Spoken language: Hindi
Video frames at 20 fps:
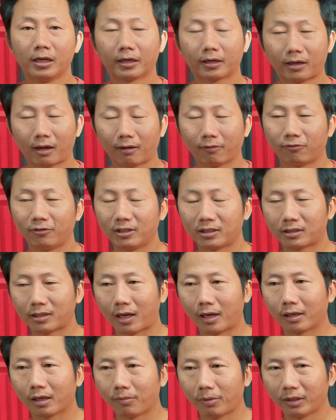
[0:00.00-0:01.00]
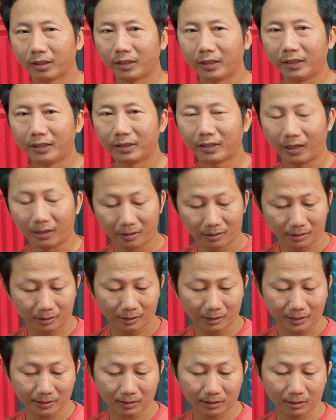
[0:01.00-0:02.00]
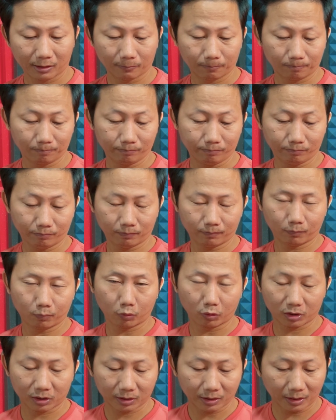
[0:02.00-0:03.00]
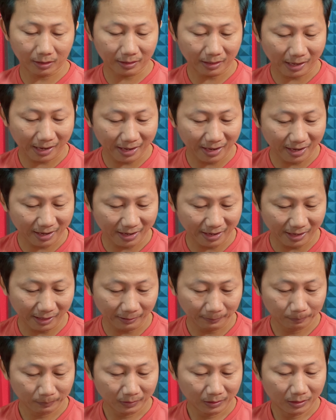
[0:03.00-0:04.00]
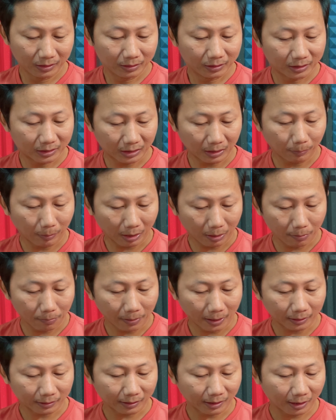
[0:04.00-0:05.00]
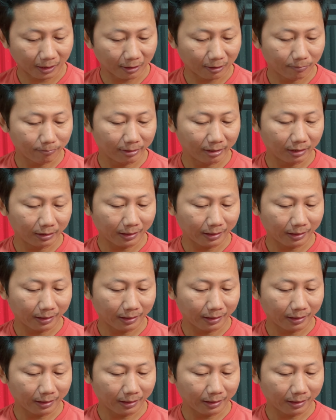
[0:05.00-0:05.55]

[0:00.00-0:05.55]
काफ़ी साल के बाद इंटेल ने ऐसा प्रोसेसर लाया है जिसके बारे में बात कर रहा हूँ मैं